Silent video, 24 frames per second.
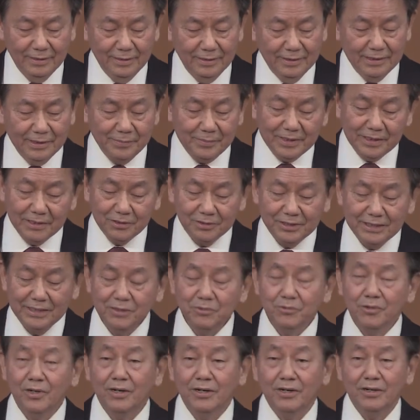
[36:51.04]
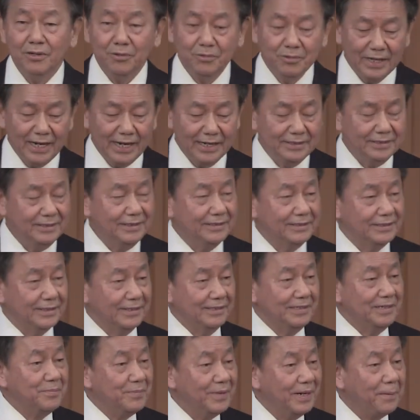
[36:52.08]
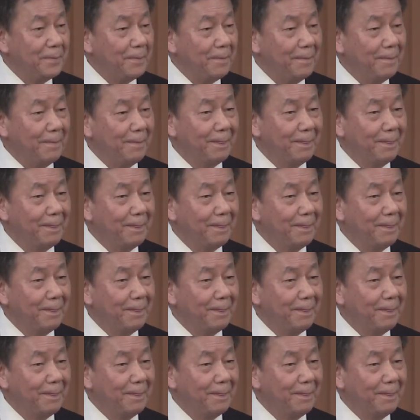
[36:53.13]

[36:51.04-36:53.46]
你们有听过洪汉义这个人吗？